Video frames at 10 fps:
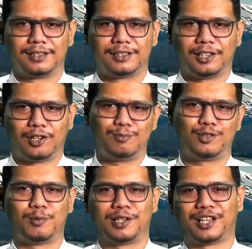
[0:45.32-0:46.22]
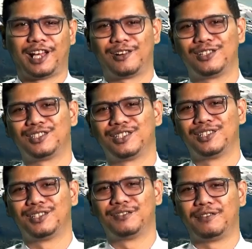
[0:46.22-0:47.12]
Shalom Sobat Kairos,
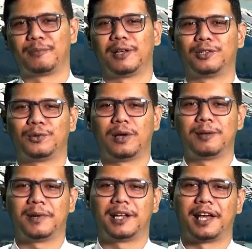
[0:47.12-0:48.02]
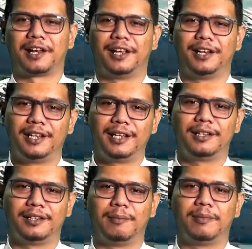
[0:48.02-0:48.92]
firman Tuhan pada hari ini
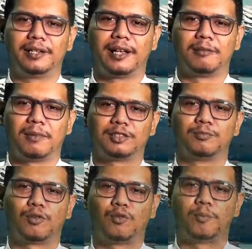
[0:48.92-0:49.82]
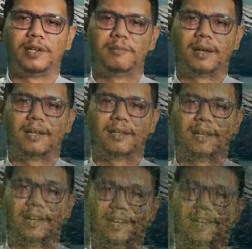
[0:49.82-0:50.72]
diambil dari Mazmur
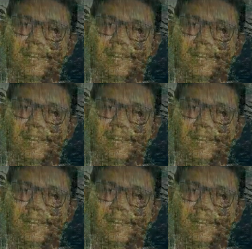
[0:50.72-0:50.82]
25 ayat